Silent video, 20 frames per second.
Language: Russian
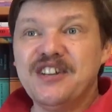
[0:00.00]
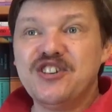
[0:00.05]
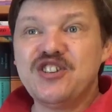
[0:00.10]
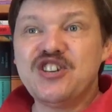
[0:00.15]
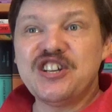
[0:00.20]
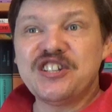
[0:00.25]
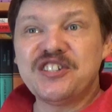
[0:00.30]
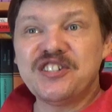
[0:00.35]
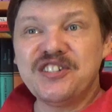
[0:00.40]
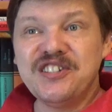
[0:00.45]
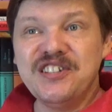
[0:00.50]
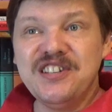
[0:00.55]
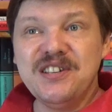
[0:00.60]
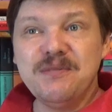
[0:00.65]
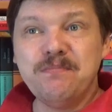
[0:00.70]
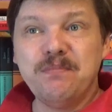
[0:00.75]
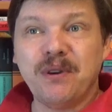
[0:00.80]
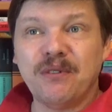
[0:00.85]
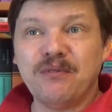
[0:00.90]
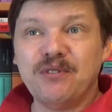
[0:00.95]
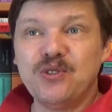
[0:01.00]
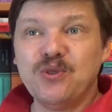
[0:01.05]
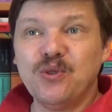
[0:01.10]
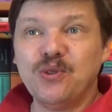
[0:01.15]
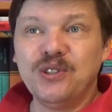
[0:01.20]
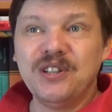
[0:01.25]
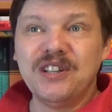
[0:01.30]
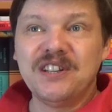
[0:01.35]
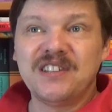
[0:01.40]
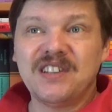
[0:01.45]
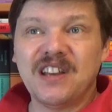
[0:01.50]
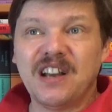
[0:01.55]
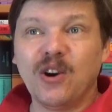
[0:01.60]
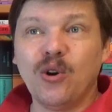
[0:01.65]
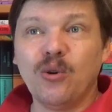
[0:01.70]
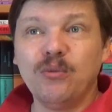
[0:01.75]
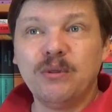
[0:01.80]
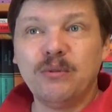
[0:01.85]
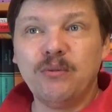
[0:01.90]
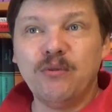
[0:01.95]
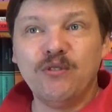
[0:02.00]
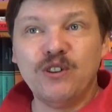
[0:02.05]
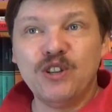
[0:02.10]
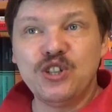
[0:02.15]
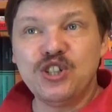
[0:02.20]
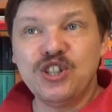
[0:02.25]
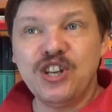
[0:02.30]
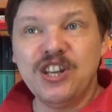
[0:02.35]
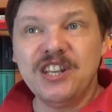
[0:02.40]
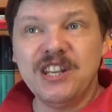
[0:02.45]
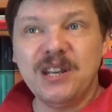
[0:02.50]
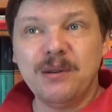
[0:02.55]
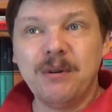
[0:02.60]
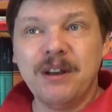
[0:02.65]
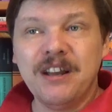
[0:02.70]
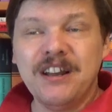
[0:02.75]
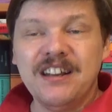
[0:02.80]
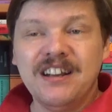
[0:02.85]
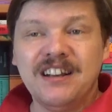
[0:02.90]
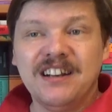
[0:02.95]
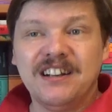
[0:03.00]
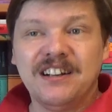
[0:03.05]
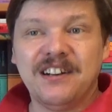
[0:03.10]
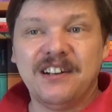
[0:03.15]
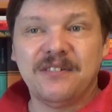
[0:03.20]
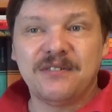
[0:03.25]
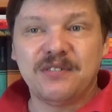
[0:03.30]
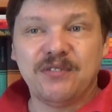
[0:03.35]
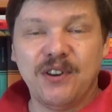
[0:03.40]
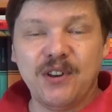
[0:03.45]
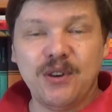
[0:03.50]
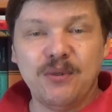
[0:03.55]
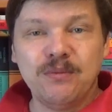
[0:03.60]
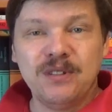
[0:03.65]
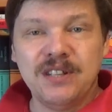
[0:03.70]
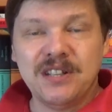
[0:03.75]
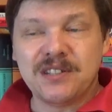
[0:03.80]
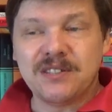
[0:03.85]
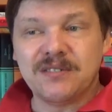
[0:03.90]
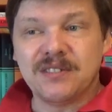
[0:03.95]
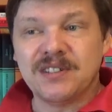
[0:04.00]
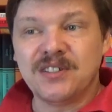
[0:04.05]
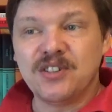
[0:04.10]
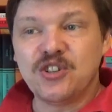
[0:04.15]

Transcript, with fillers: часы, проведенные с огромным увлечением в своем детстве.